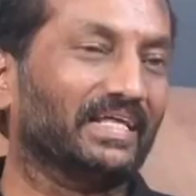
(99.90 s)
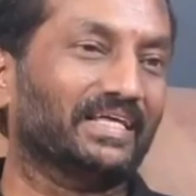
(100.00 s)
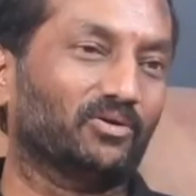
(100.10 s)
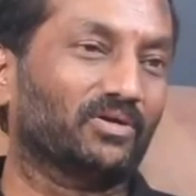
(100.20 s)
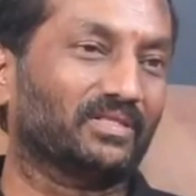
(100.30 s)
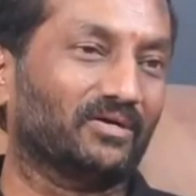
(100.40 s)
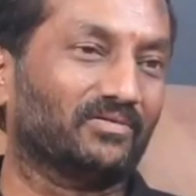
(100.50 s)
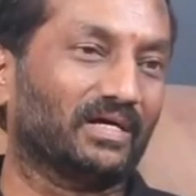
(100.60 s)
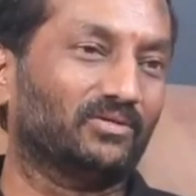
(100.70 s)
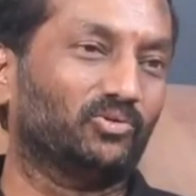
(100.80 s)
నేను అదే కోరుతా
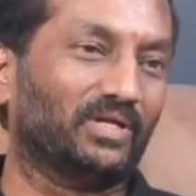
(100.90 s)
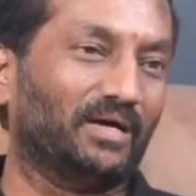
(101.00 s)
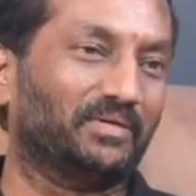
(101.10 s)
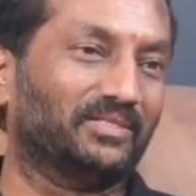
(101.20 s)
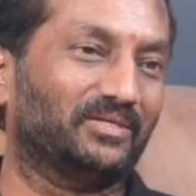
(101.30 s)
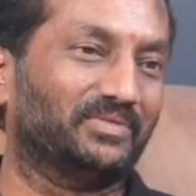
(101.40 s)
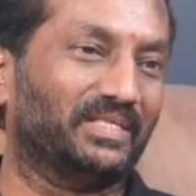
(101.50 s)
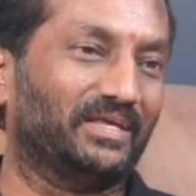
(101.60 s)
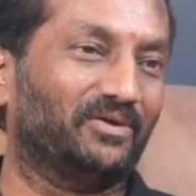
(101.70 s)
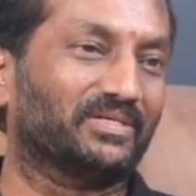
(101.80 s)
ఉన్నా నూట
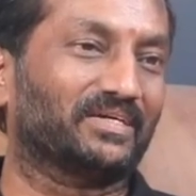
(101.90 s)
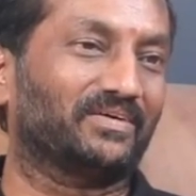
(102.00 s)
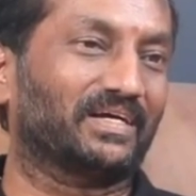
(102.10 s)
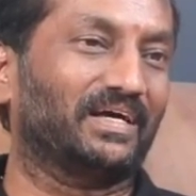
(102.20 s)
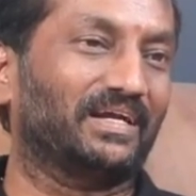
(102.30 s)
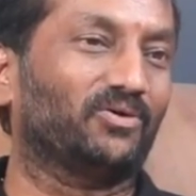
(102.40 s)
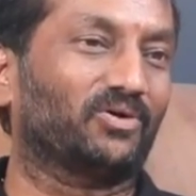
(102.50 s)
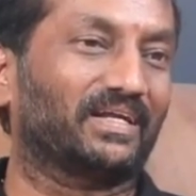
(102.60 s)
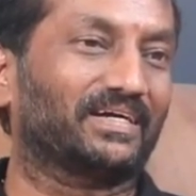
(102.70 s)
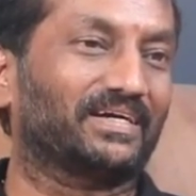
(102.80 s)
పంతొమ్మిది నియోజకవర్గాలని
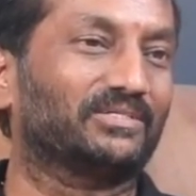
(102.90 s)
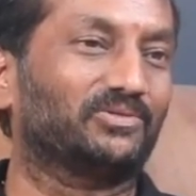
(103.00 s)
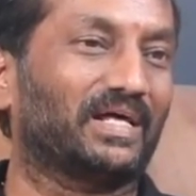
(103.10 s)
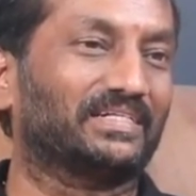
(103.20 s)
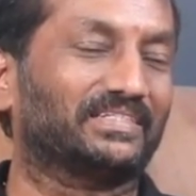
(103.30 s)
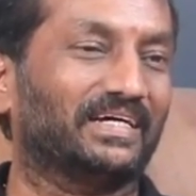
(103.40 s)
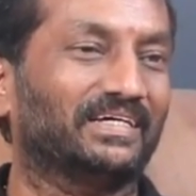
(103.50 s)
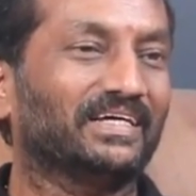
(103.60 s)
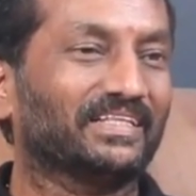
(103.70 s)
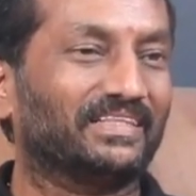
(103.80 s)
ఒక రకంగా చూడాల్సిన
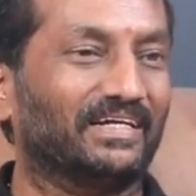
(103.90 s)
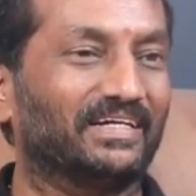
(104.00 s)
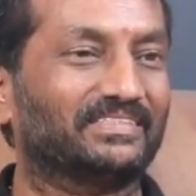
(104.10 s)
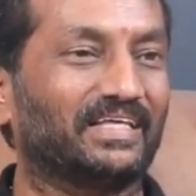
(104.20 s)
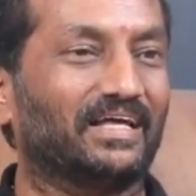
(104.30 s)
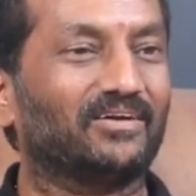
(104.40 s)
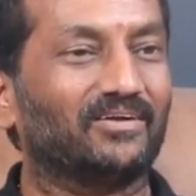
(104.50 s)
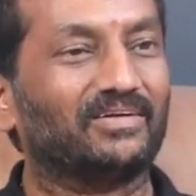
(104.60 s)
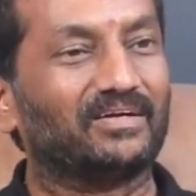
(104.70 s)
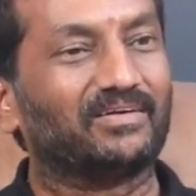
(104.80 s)
తండ్రి
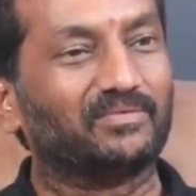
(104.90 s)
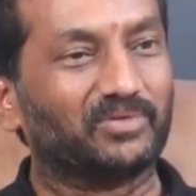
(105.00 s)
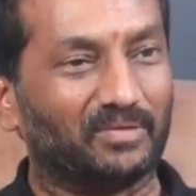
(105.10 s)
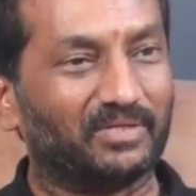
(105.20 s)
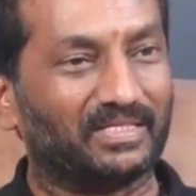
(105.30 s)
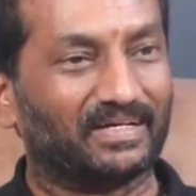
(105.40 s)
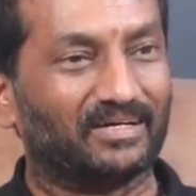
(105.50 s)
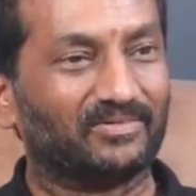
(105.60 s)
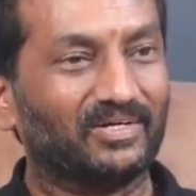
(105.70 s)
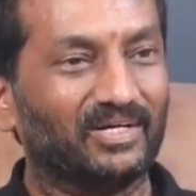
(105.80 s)
స్థానంలో ఉన్నటువంటి ముఖ్యమంత్రి
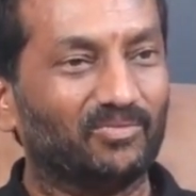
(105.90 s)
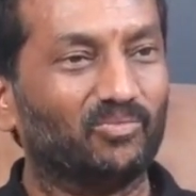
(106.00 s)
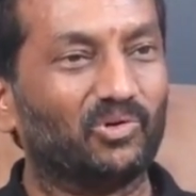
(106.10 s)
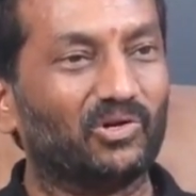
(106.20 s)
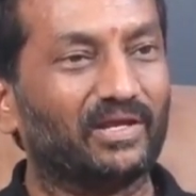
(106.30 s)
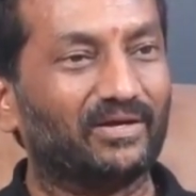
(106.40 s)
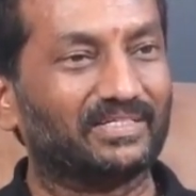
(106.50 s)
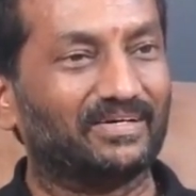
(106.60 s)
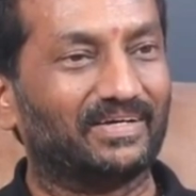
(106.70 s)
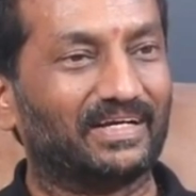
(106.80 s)
గారు మూడు
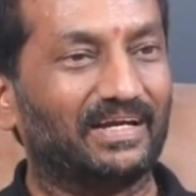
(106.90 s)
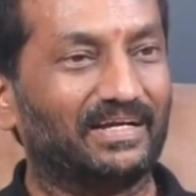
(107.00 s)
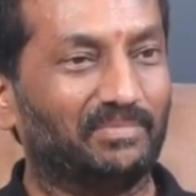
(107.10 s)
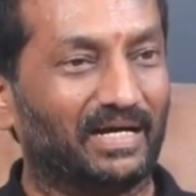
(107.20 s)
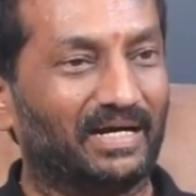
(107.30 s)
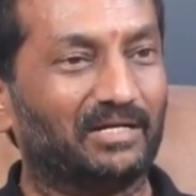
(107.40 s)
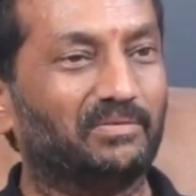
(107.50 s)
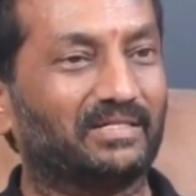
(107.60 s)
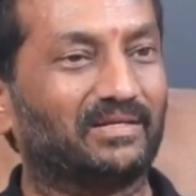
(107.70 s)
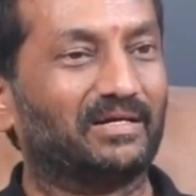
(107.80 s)
నియోజకవర్గాలని
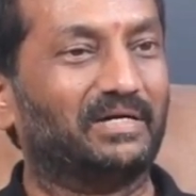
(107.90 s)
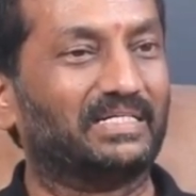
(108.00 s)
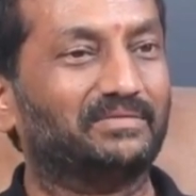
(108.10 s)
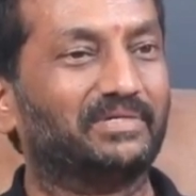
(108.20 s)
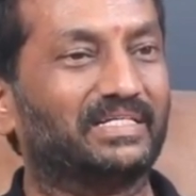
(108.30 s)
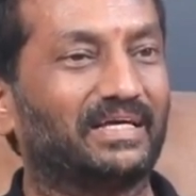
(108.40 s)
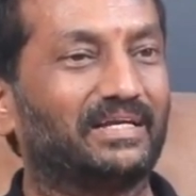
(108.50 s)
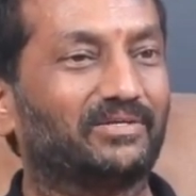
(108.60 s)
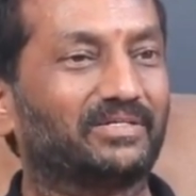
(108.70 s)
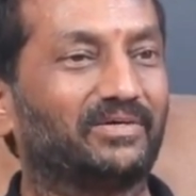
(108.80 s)
బంగారు బాతులుగా మార్చి మిగతా
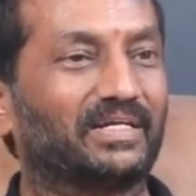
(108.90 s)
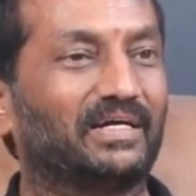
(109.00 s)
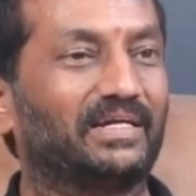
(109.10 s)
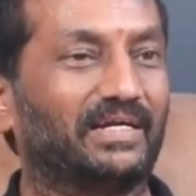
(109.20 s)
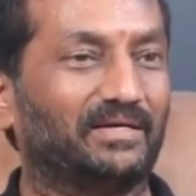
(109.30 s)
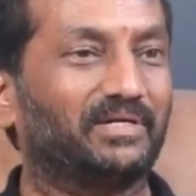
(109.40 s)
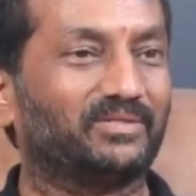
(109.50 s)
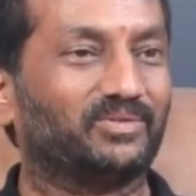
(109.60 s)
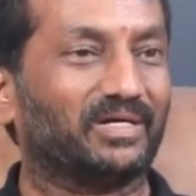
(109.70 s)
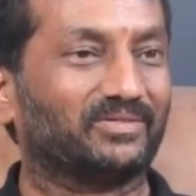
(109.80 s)
నియోజకవర్గాలను
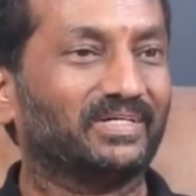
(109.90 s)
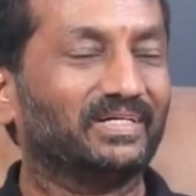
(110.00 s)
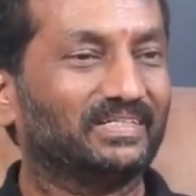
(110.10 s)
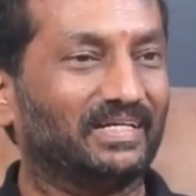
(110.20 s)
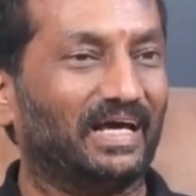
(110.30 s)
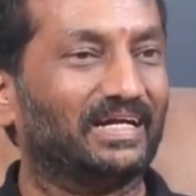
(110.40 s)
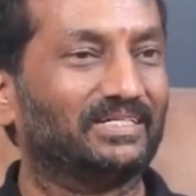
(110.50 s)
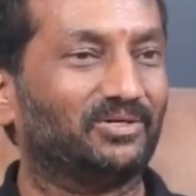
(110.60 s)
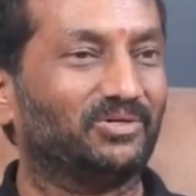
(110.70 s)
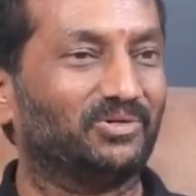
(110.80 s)
ఎండబెడుతున్నారు
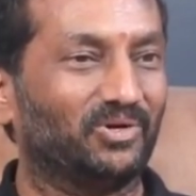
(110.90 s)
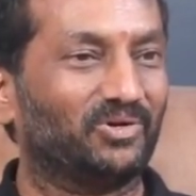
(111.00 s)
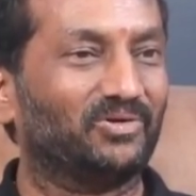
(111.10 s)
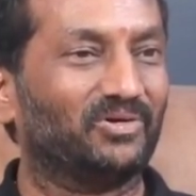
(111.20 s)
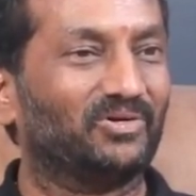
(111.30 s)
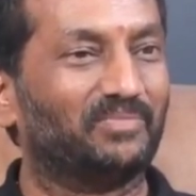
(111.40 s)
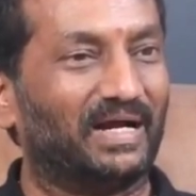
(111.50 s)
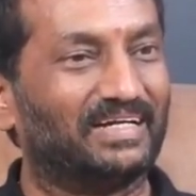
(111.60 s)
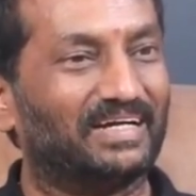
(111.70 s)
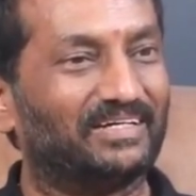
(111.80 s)
నాలంటోడు నోరున్నోడు
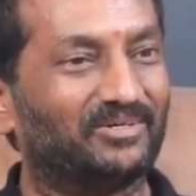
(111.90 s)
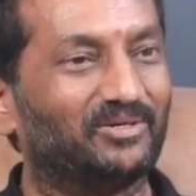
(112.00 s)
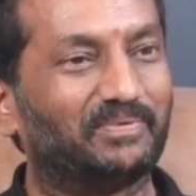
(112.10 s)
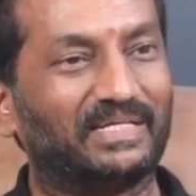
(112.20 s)
మాట్లాడేటోడు